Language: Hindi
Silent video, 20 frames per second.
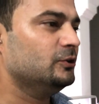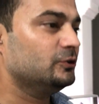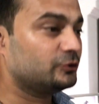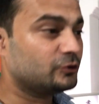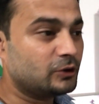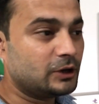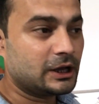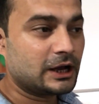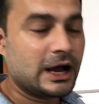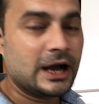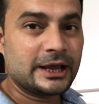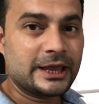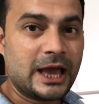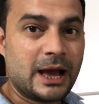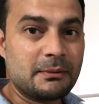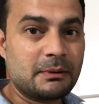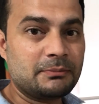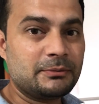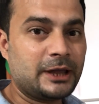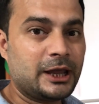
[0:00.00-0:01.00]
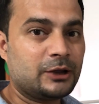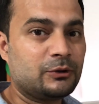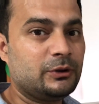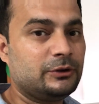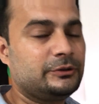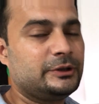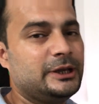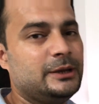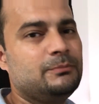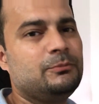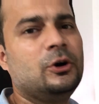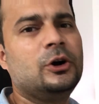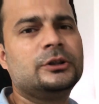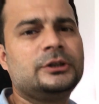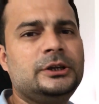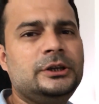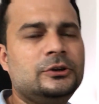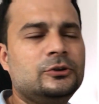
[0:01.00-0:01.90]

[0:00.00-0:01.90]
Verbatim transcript: उसको लगा के आप अपना एक्वास्केप बहुत